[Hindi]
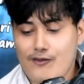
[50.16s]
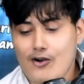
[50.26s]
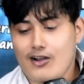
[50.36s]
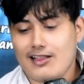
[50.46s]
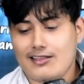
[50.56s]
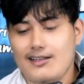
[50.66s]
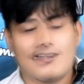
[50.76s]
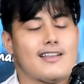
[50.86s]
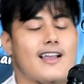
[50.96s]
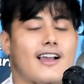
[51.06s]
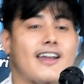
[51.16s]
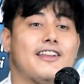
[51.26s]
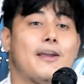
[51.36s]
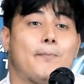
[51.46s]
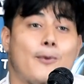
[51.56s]
वो गलती से अगर
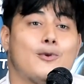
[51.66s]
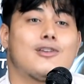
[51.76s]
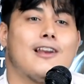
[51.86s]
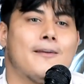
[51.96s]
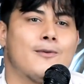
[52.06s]
ये पूछ ले